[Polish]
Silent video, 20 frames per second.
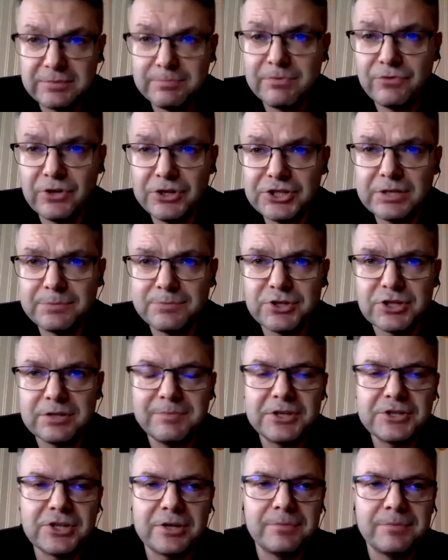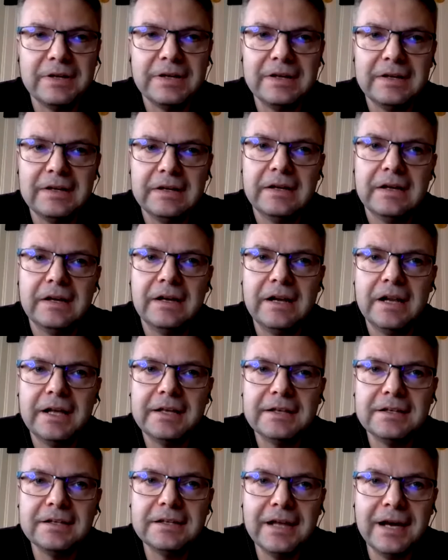jesteśmy właśnie przed meczem
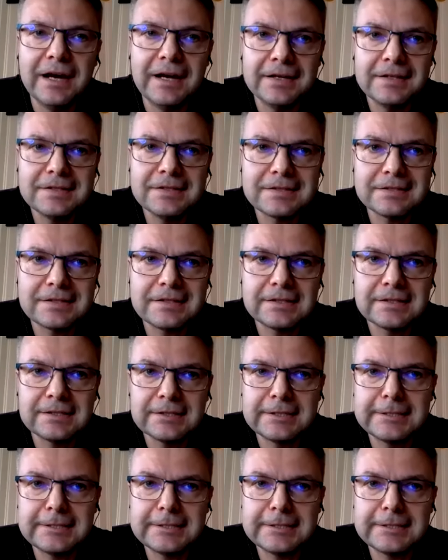Lechii Gdańsk.